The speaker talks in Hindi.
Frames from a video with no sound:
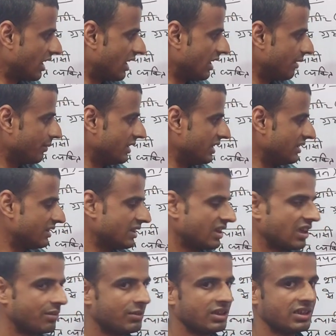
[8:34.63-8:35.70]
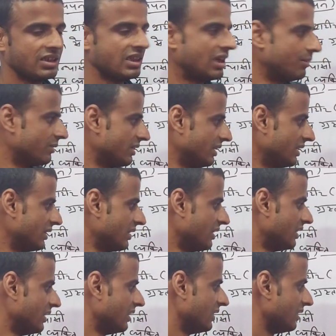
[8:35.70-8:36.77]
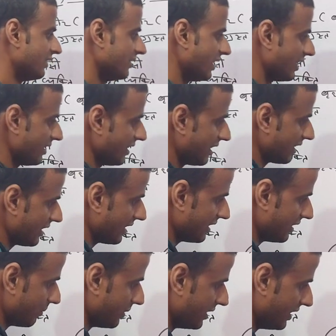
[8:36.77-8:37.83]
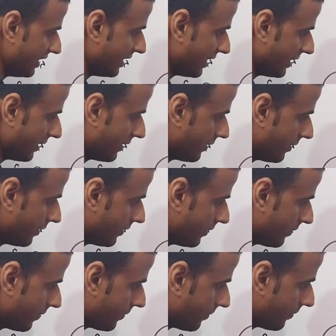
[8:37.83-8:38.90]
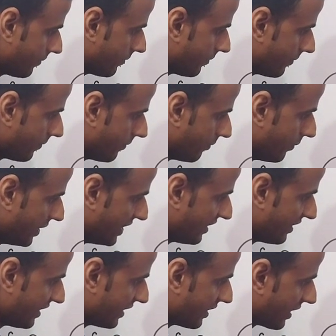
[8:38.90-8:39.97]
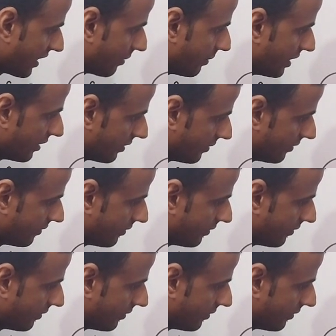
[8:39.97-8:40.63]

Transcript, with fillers: महाभिनिशीकरण के नाम से जाना जाता है ये भिनी है विनिशीकरण